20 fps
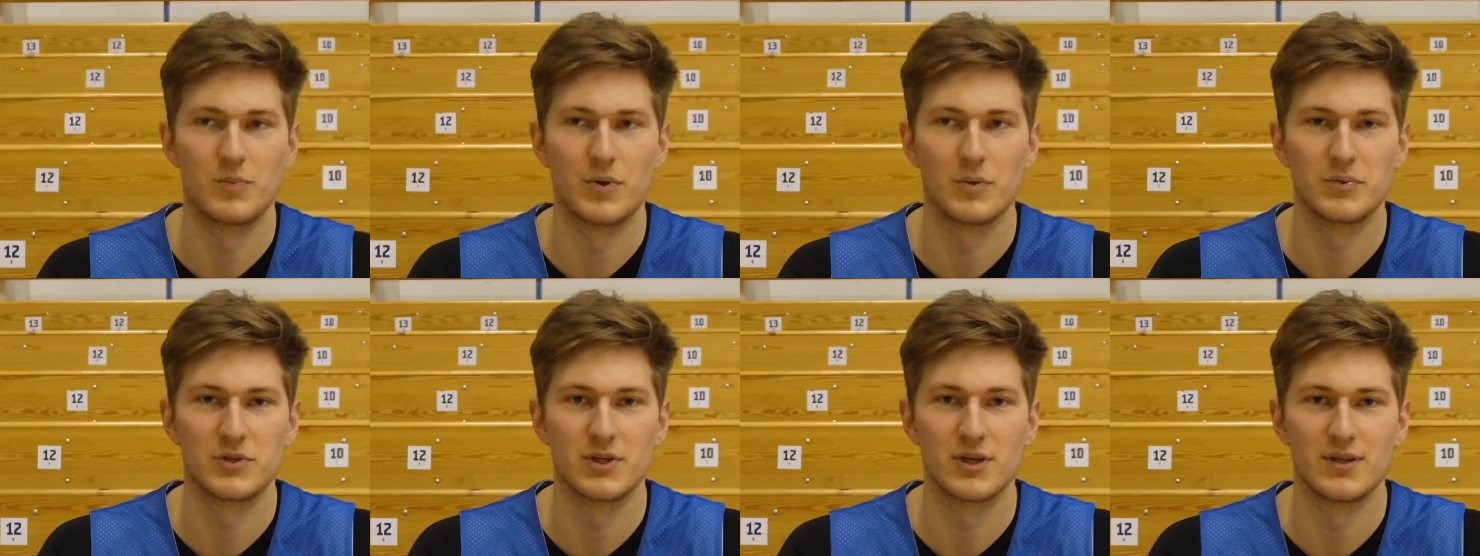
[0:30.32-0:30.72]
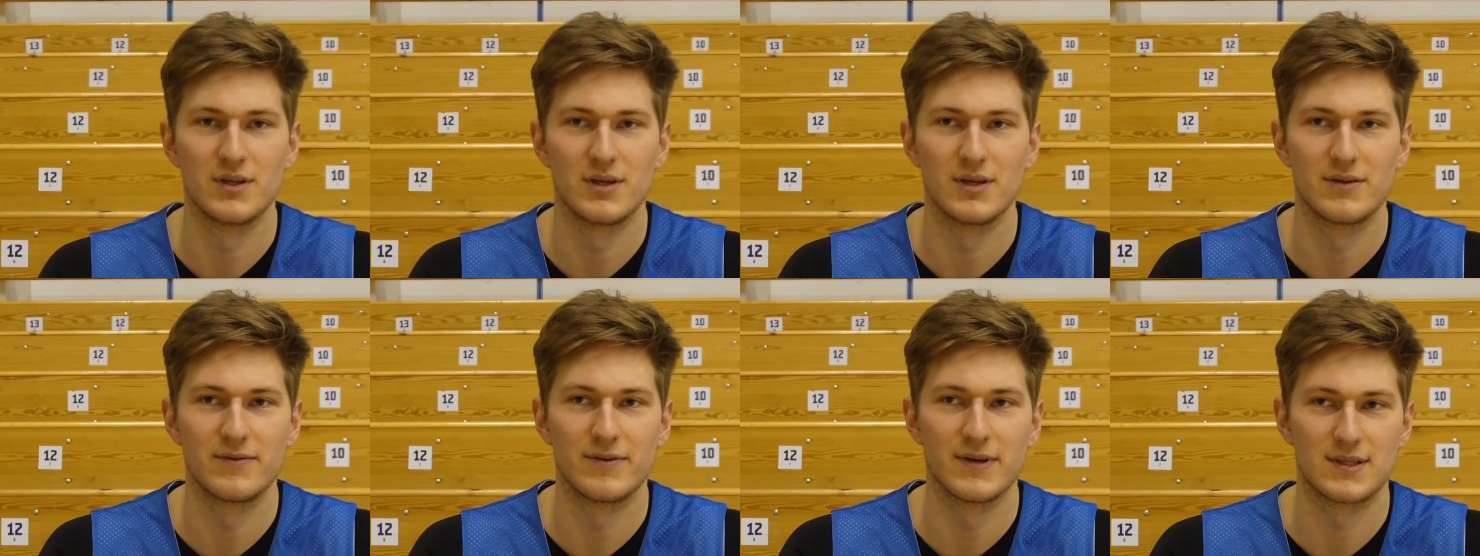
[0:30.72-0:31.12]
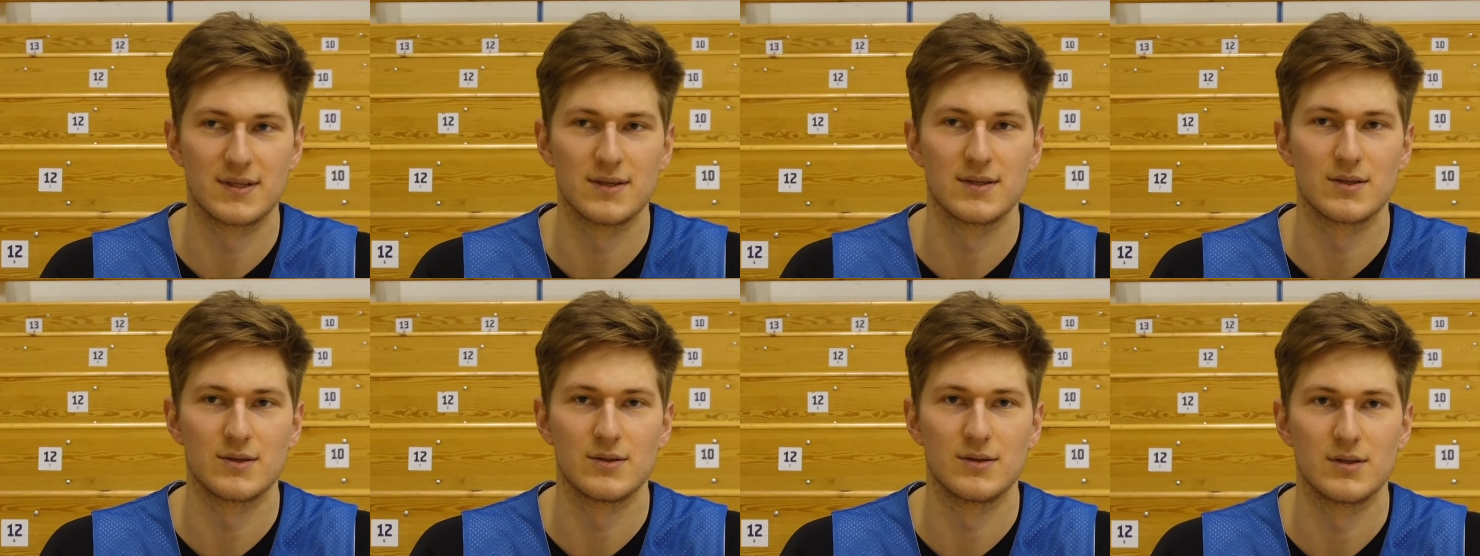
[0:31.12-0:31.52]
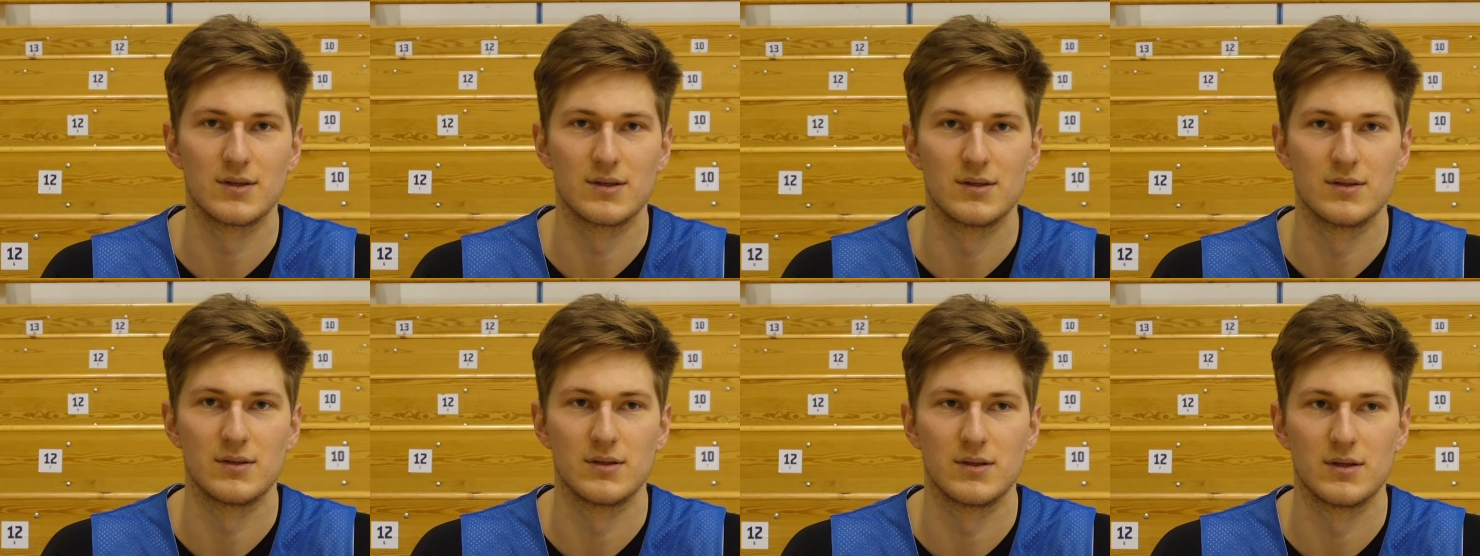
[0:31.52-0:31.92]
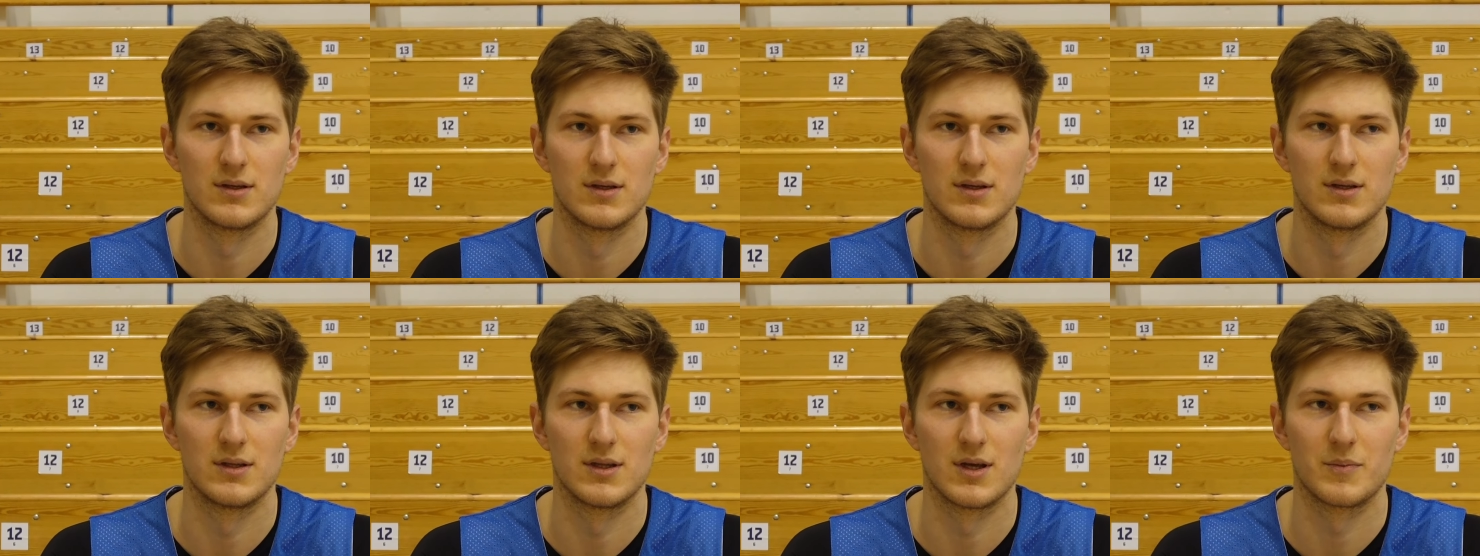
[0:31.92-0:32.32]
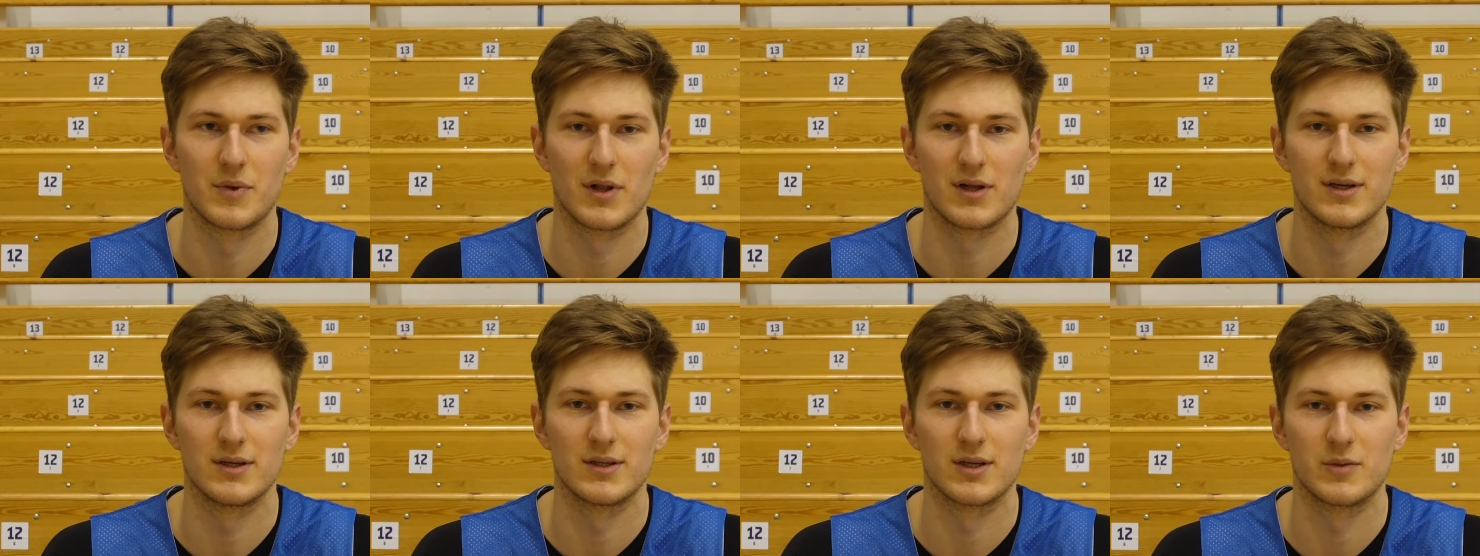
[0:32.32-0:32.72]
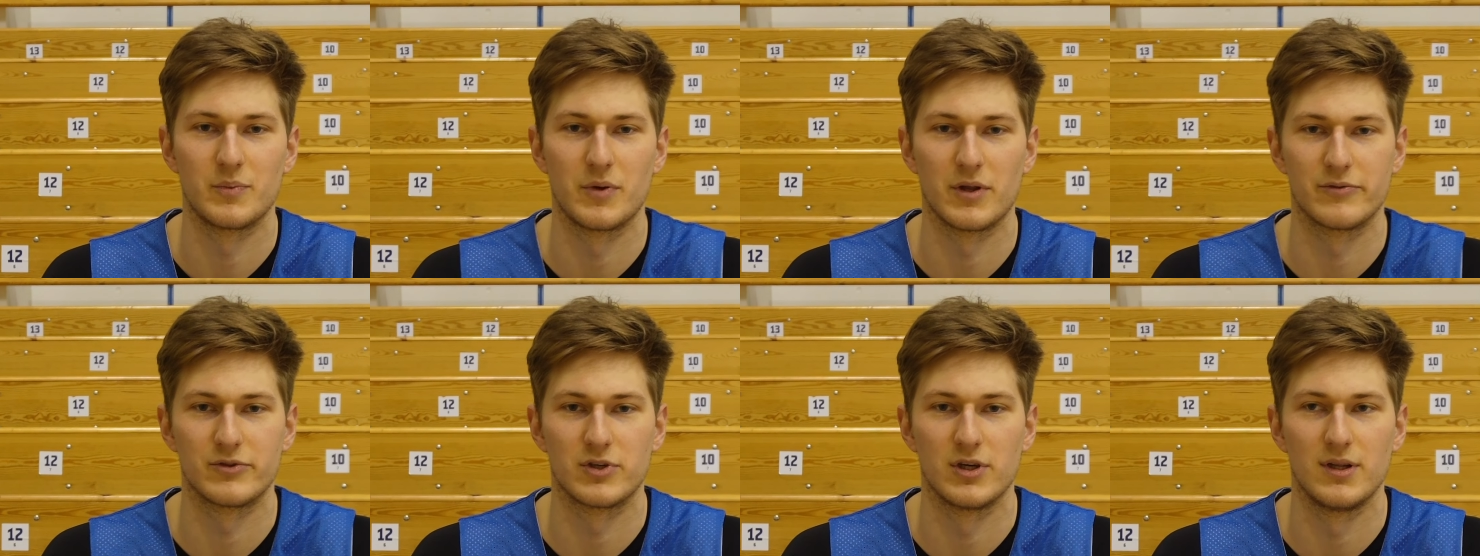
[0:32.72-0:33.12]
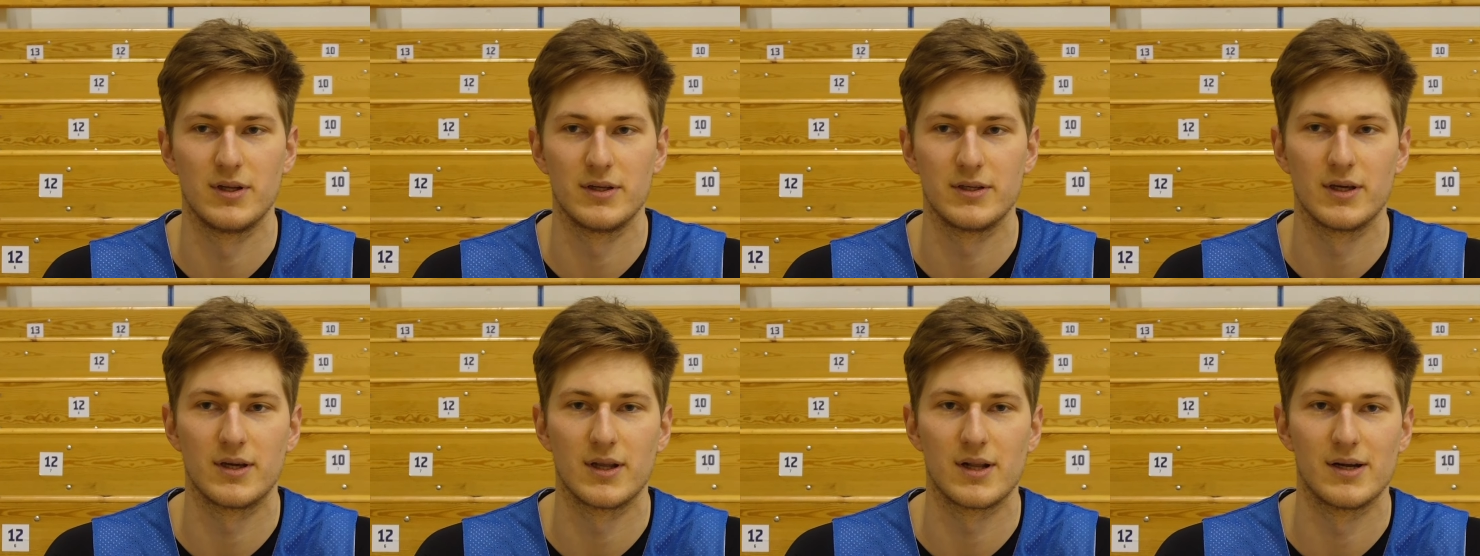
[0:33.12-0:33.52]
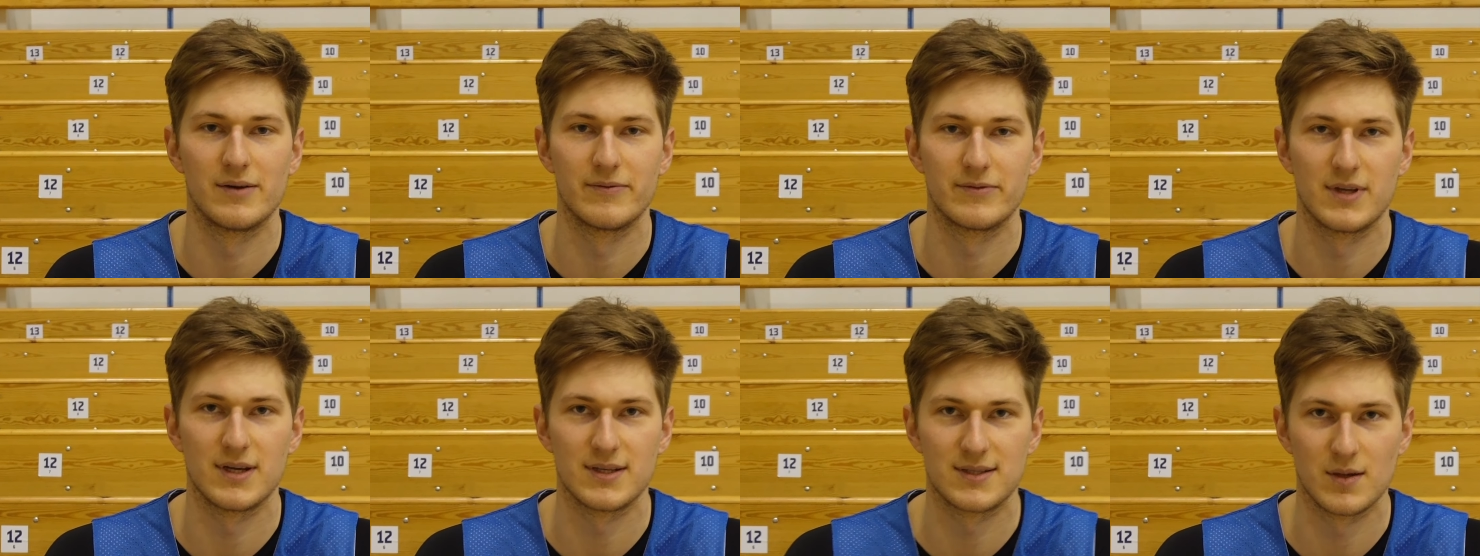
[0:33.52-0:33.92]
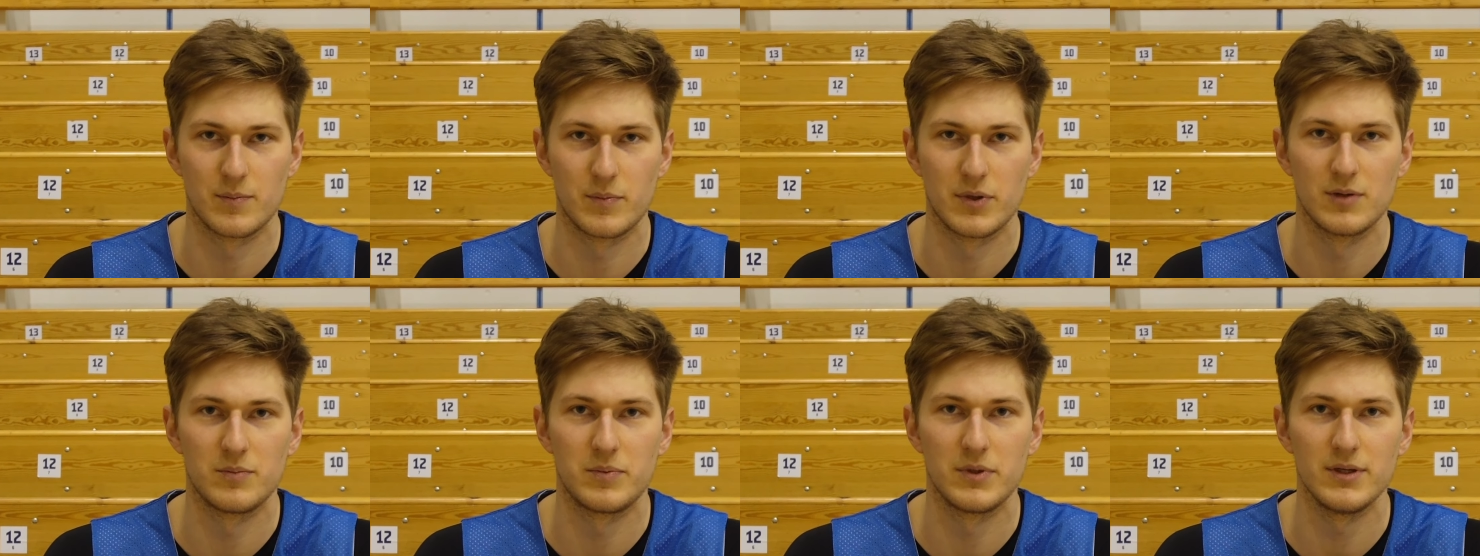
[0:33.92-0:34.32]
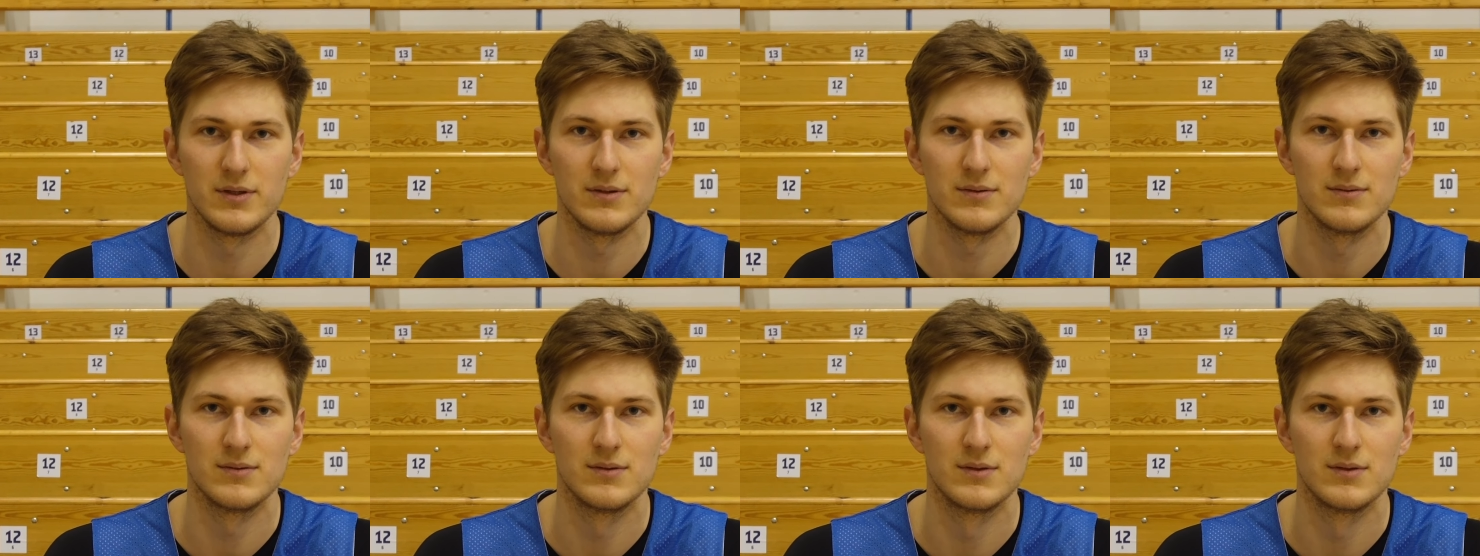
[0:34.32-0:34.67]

Poprzednie dwa sezony e, na parkietach pierwszej ligi grałem w DC Pelplin.